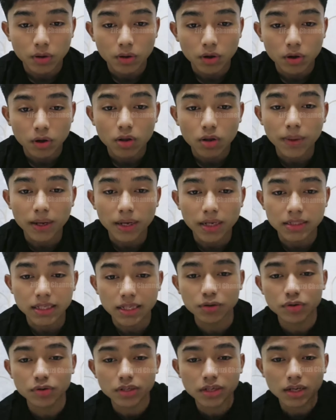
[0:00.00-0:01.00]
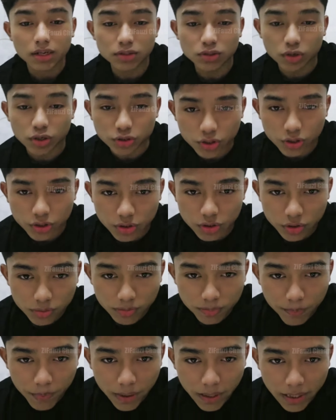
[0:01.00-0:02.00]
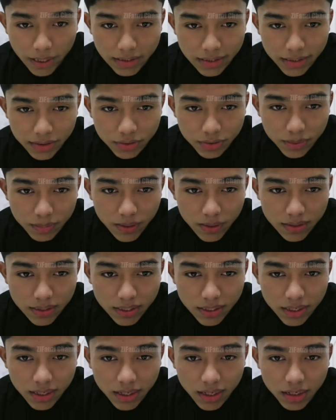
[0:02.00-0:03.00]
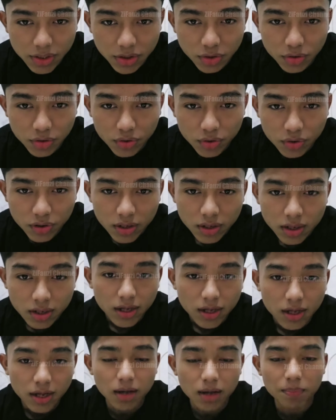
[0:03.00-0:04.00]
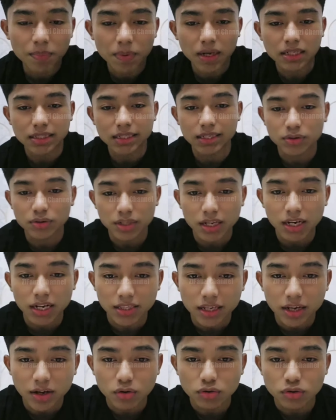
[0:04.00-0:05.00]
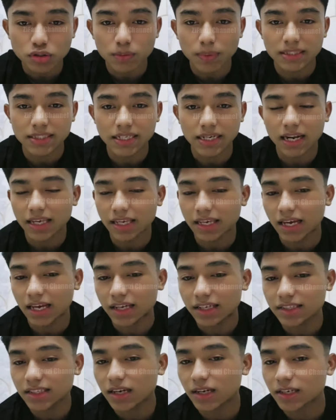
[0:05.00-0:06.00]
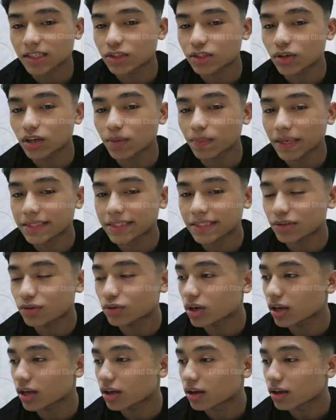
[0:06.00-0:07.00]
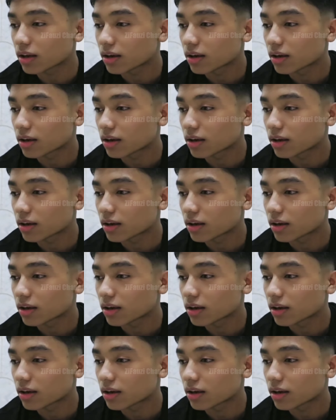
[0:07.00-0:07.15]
Oh ya pakai singkunya, sorry sorry. Pakai singkunya masih ada nggak nyok? Uh, eh, pakai singkunya nanti aku coba cek lagi ya. Dari situ ada pakai singkung nggak?